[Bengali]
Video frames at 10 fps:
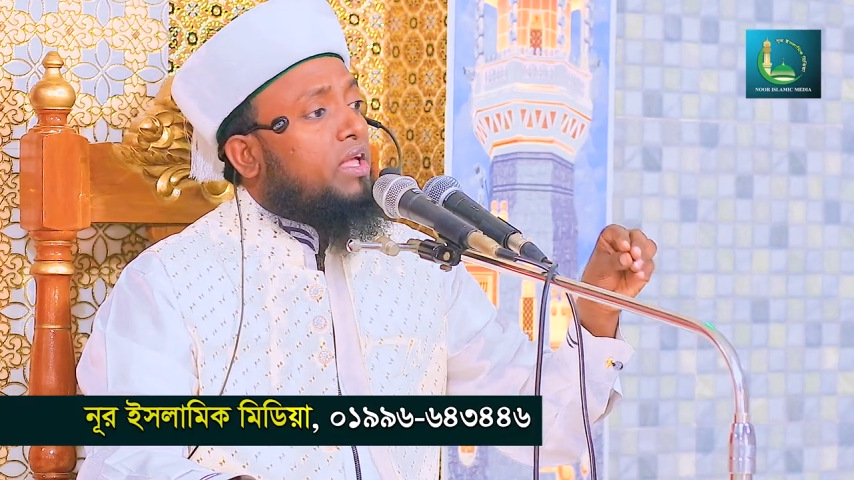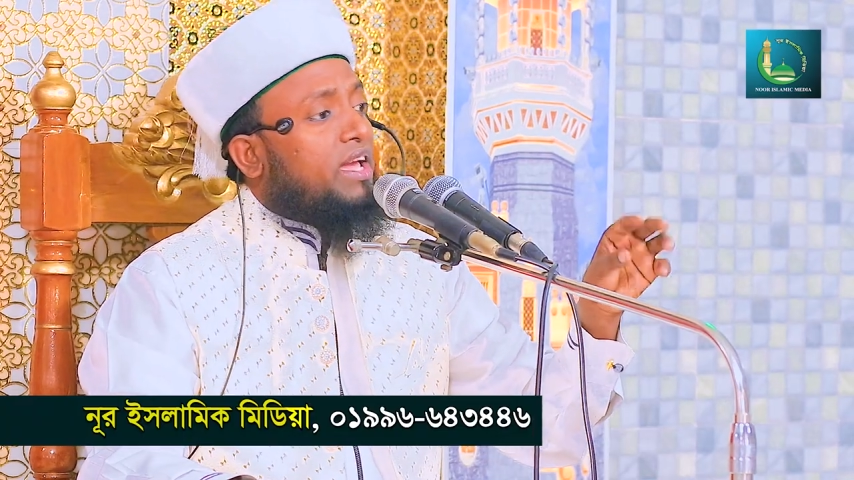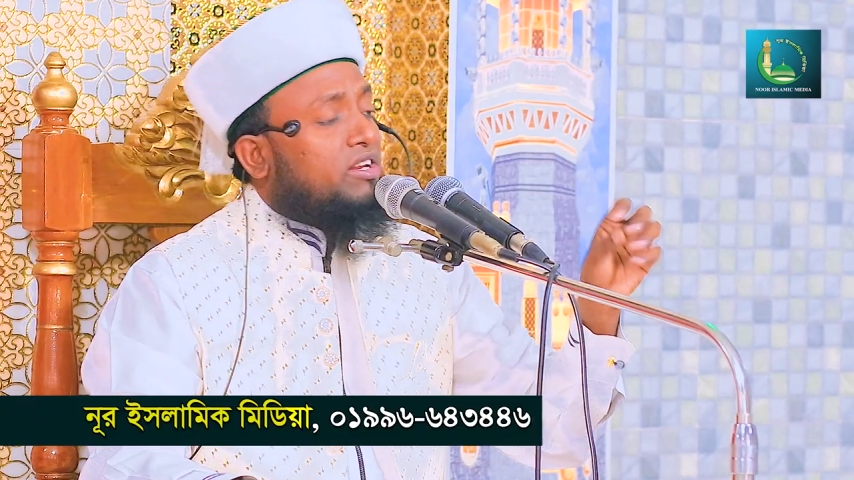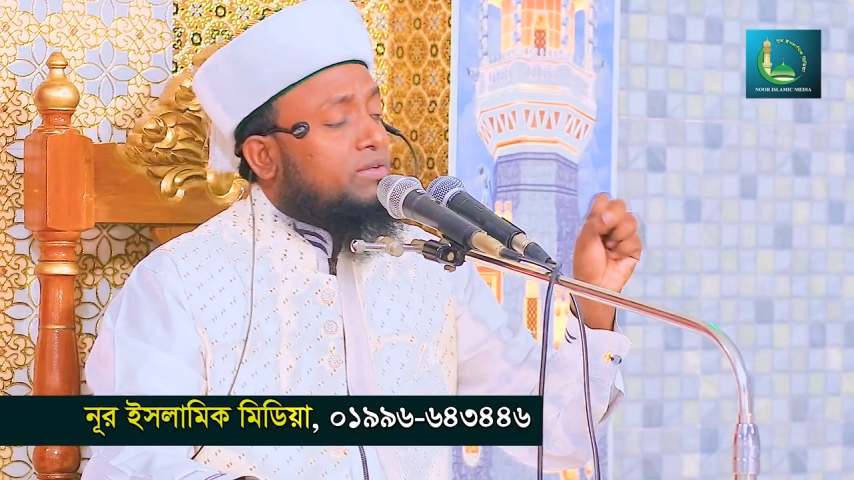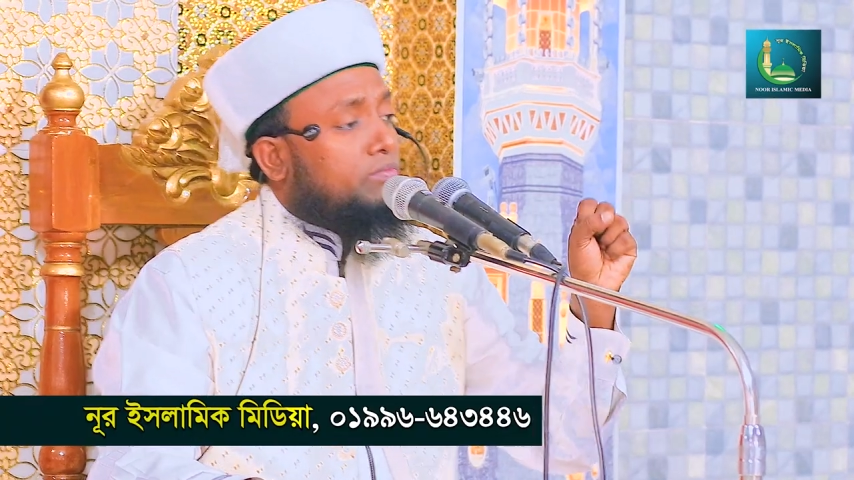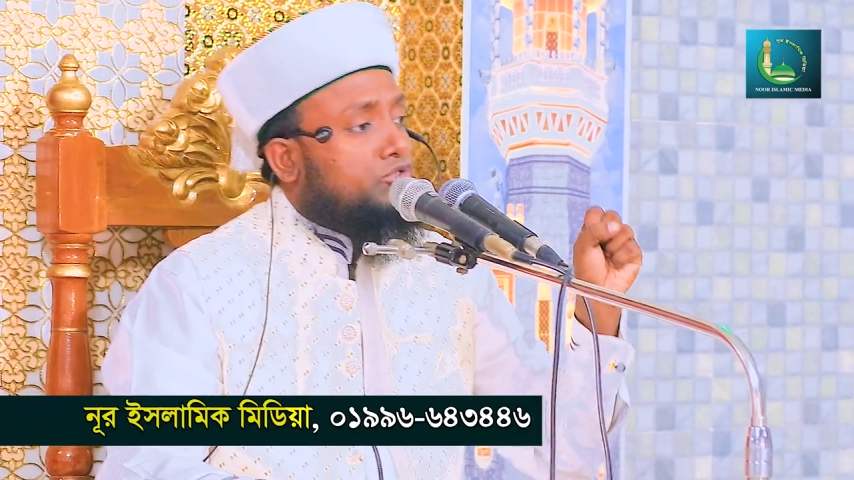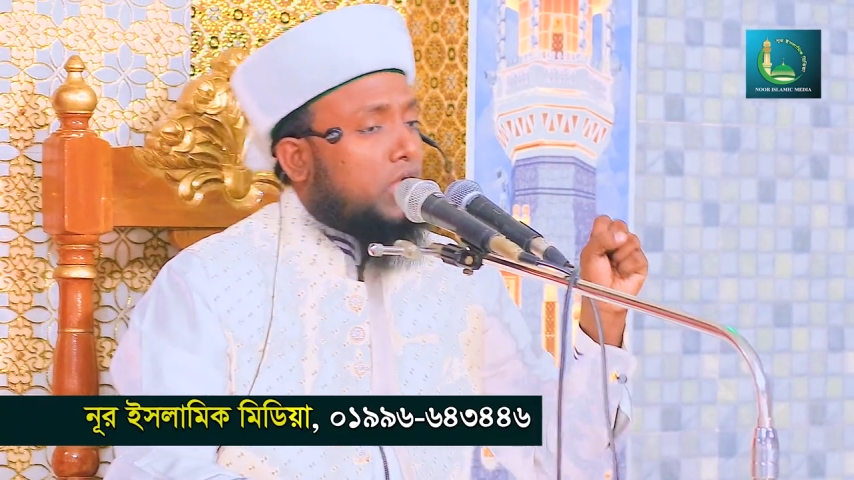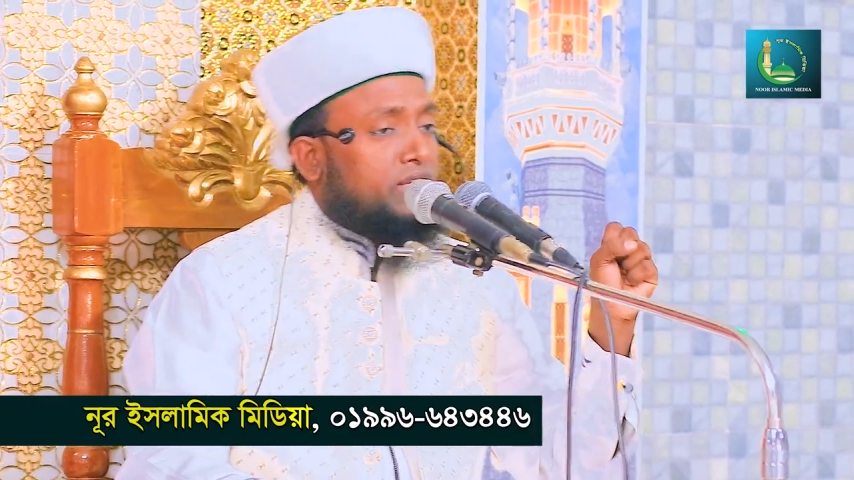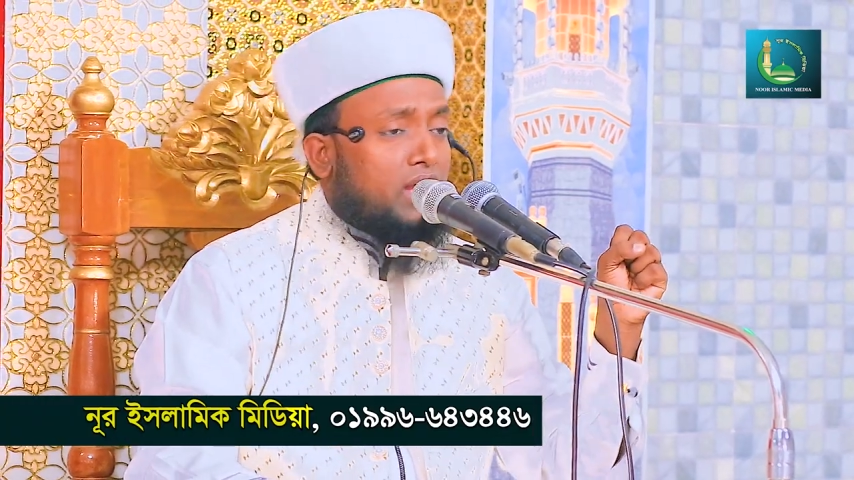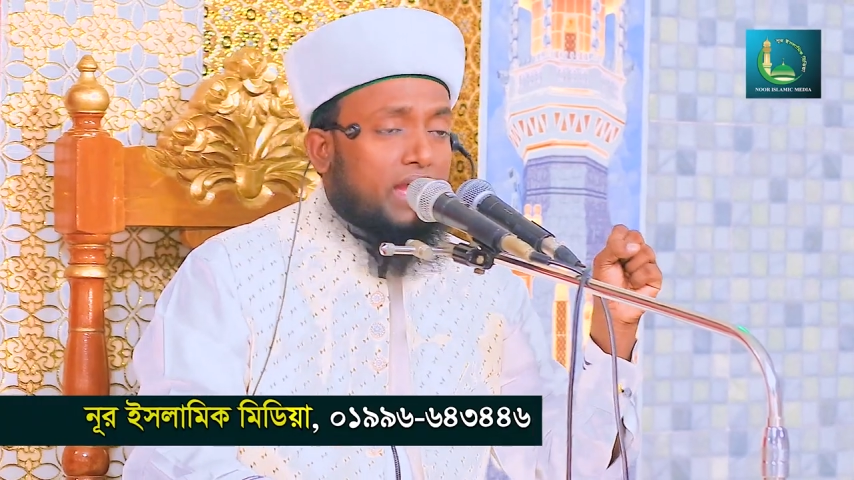এখানে
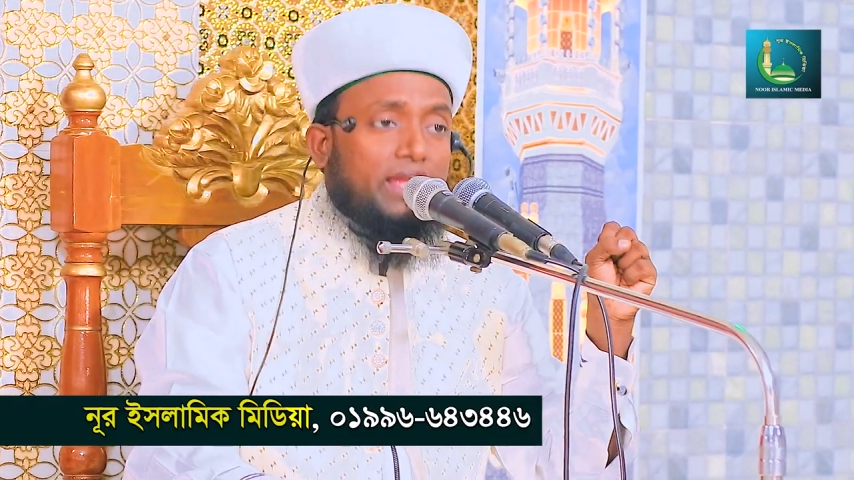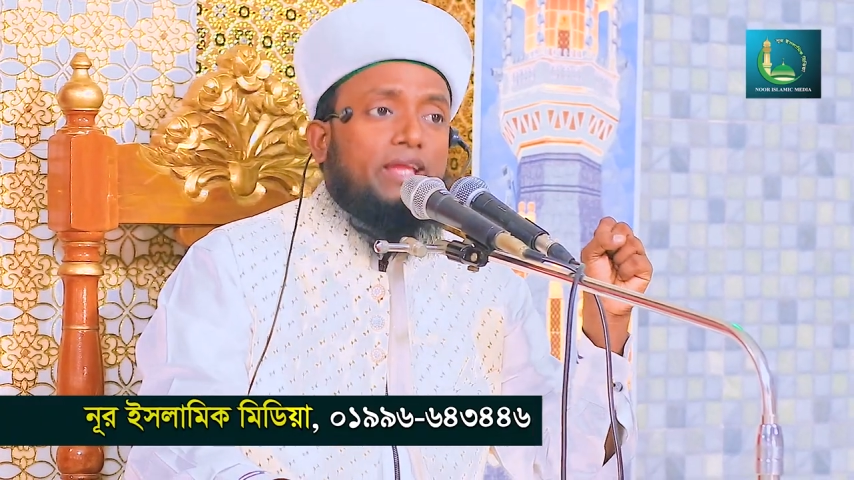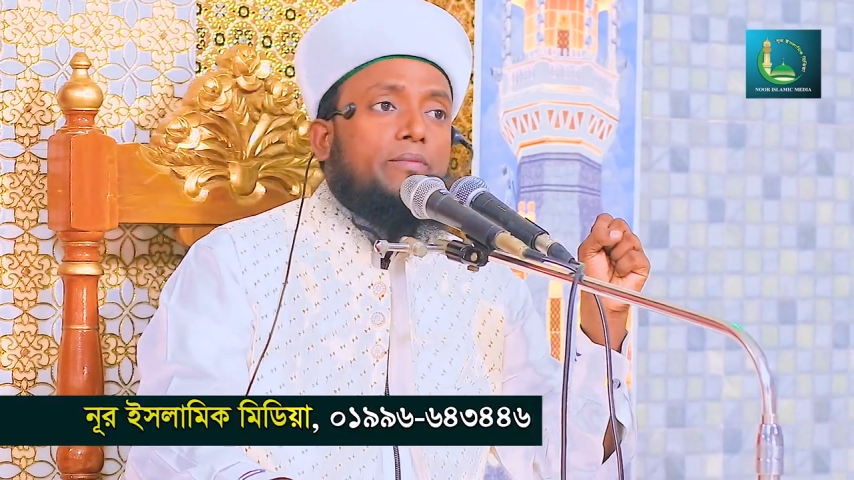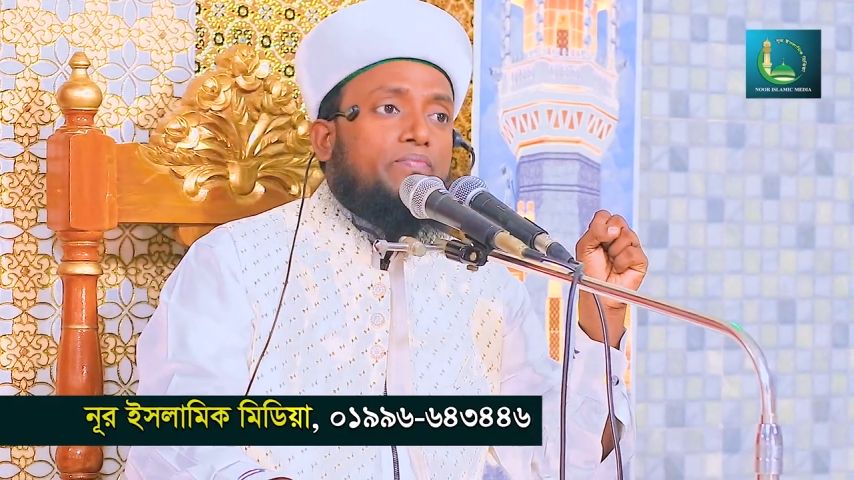বোঝা যায়